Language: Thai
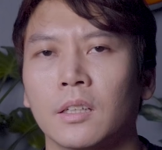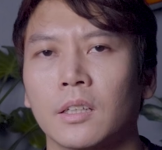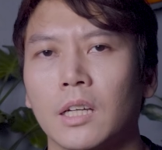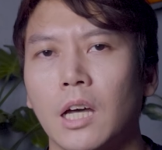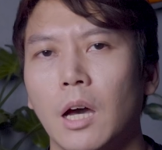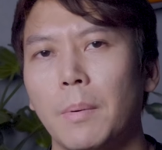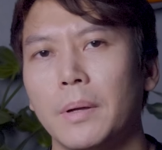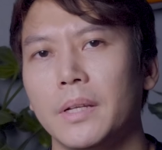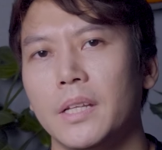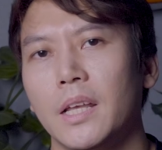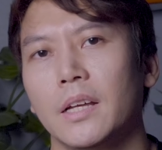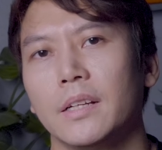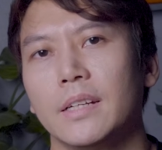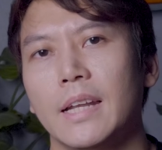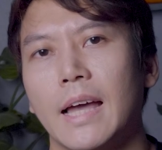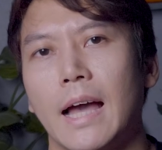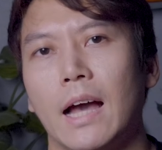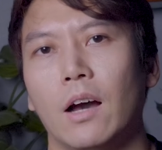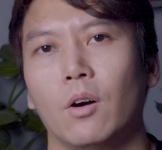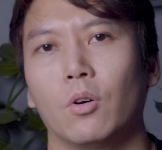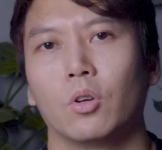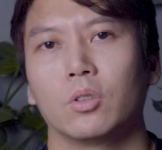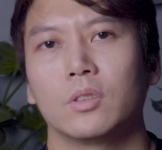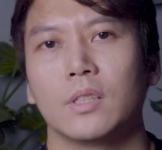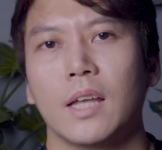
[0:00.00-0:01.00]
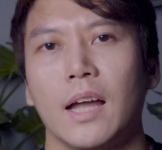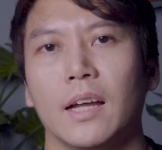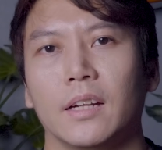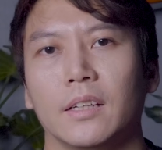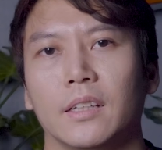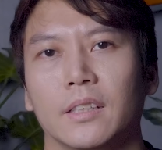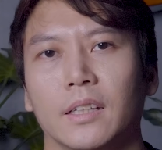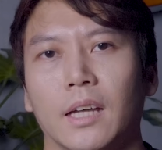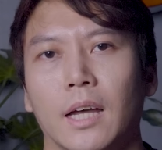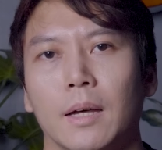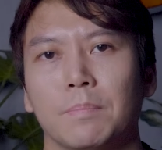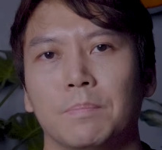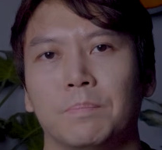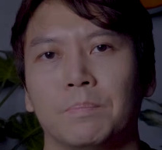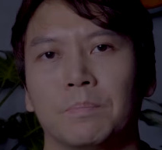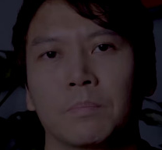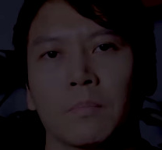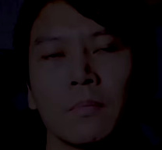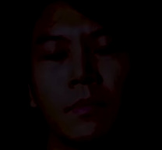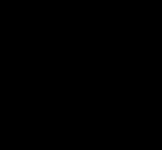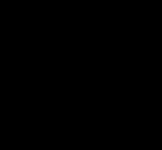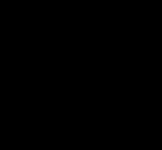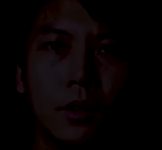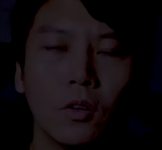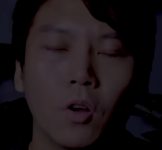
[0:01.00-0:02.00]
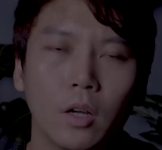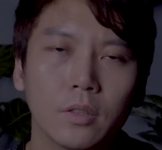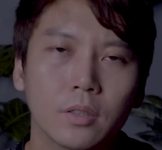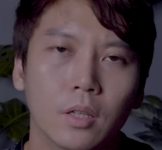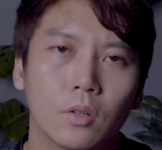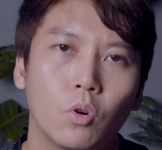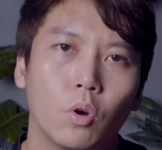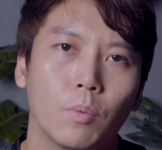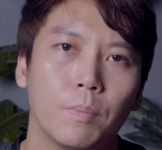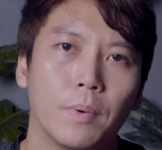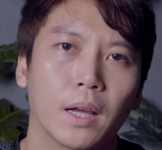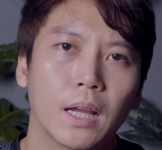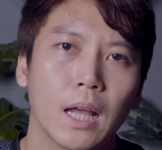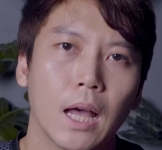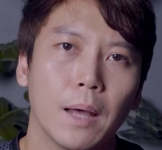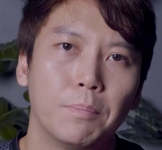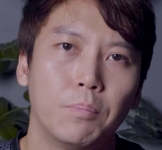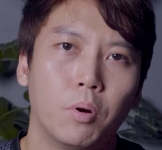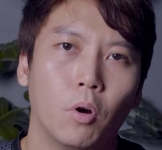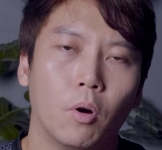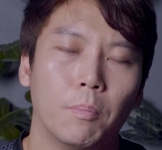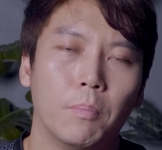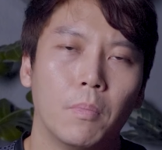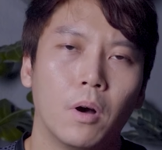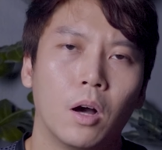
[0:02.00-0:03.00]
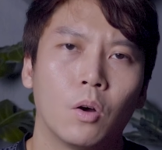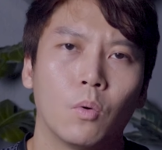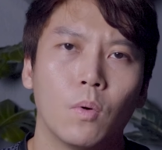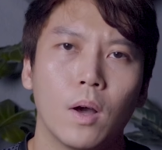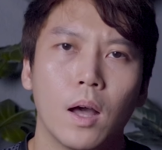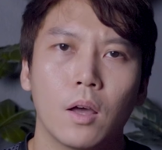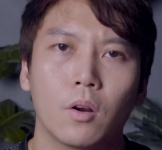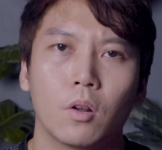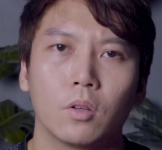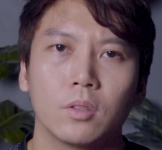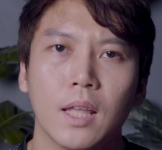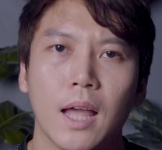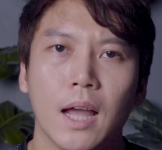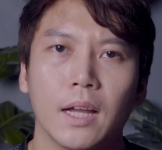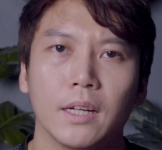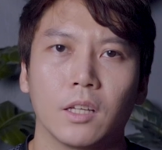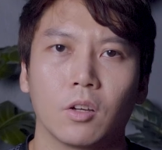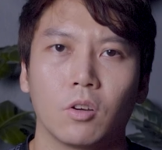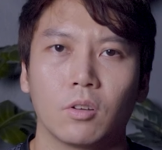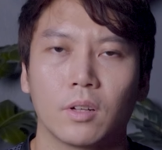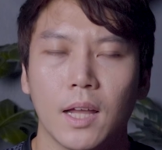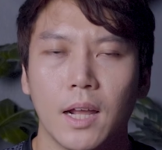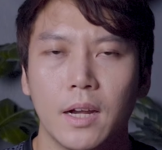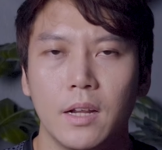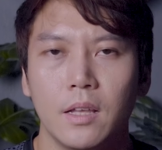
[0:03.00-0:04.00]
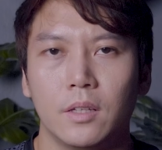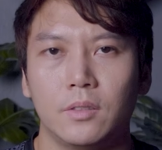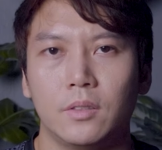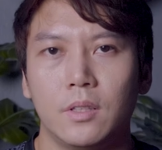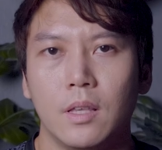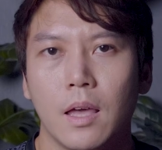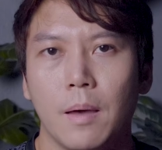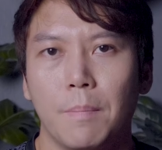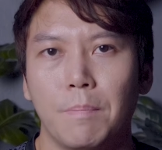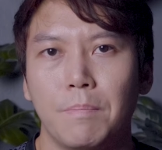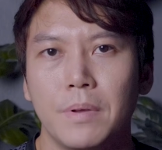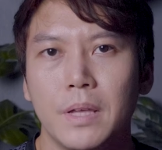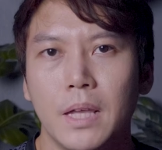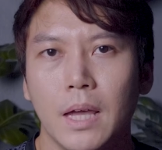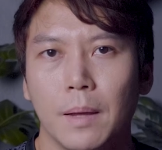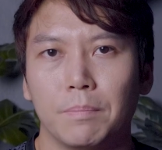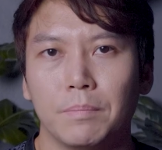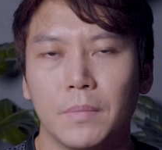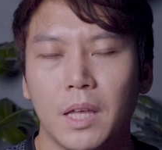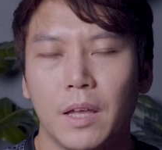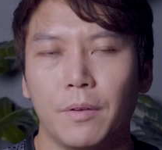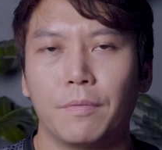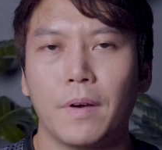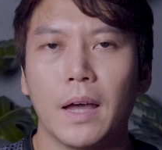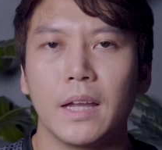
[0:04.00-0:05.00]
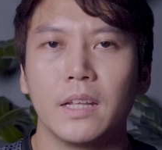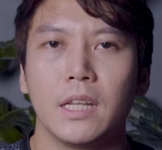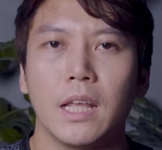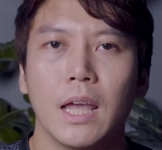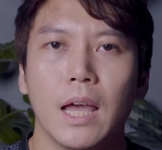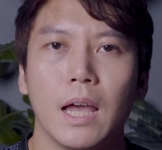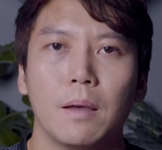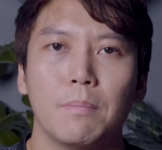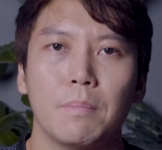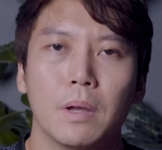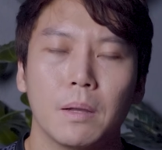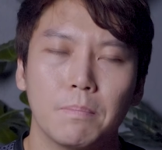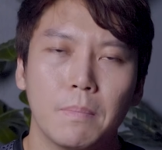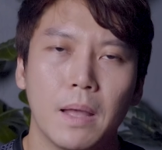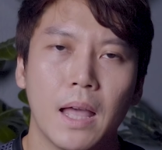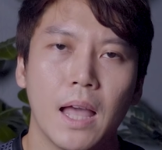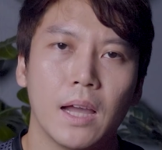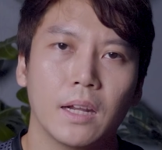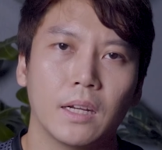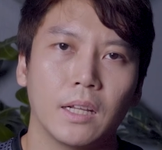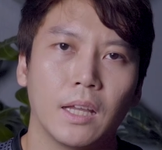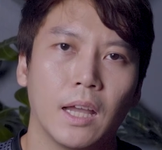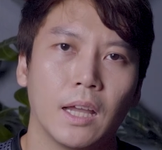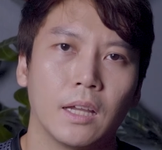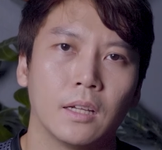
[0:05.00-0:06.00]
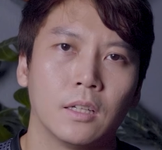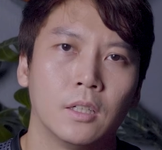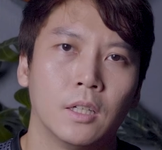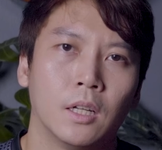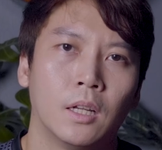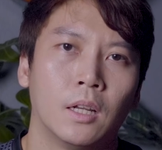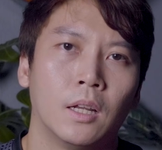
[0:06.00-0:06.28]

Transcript: เข้าไปเทคดาวรถถังนะครับ โดยสรุปนะครับ ผมมองว่ารถถังค่อนข้างที่จะเสียเปรียบในไฟนี้มากๆนะฮะ